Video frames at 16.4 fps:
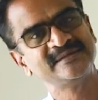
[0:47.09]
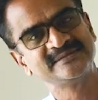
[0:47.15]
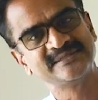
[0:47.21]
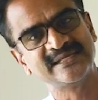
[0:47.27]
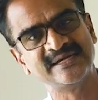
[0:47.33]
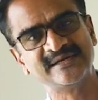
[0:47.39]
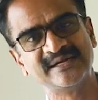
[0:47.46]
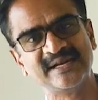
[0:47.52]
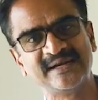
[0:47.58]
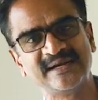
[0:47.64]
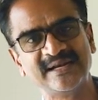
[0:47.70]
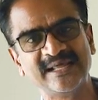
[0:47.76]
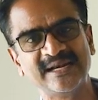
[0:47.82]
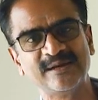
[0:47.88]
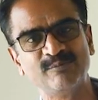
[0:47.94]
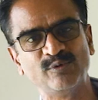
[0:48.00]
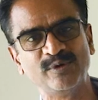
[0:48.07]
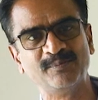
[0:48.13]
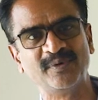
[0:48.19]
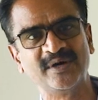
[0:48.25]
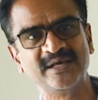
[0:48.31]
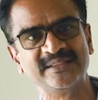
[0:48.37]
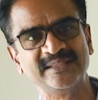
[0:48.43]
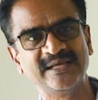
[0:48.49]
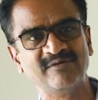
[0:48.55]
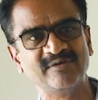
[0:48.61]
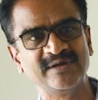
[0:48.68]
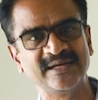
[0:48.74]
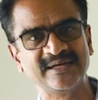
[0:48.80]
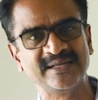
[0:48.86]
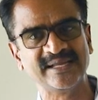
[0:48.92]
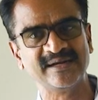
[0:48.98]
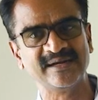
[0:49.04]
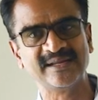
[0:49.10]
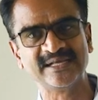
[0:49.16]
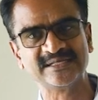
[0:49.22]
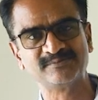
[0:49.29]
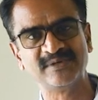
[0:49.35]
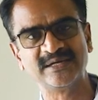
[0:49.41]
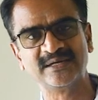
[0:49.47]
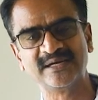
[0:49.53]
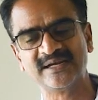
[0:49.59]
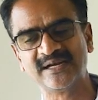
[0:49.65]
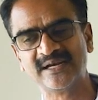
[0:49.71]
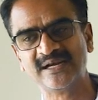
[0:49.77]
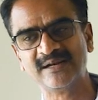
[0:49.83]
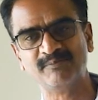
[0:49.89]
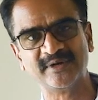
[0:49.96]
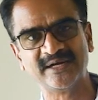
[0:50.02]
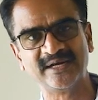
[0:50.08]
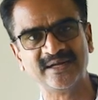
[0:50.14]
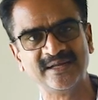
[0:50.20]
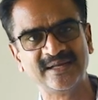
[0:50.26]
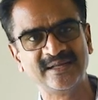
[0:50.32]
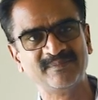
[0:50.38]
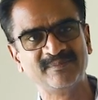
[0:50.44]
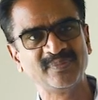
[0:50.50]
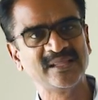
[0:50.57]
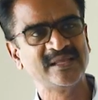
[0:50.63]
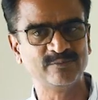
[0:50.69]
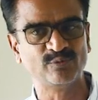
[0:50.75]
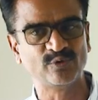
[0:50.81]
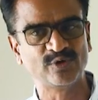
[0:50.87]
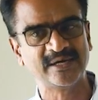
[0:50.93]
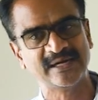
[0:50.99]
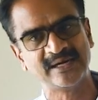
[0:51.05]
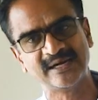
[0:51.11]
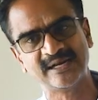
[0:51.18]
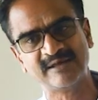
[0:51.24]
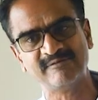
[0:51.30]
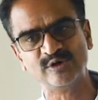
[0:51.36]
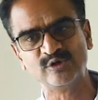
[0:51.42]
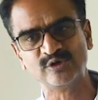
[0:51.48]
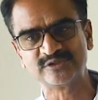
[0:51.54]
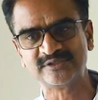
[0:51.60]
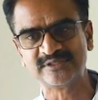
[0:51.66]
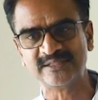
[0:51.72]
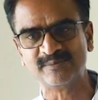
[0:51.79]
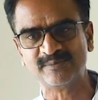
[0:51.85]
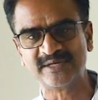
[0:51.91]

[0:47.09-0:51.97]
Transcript: சரி நான் நேரில் போய் பார்த்தேன் அவங்க எனக்கு எல்லாம் எக்ஸ்பிளைன் நல்லா பண்ணாங்க வீடு பூரா எல்லா விண்டோஸும் இந்த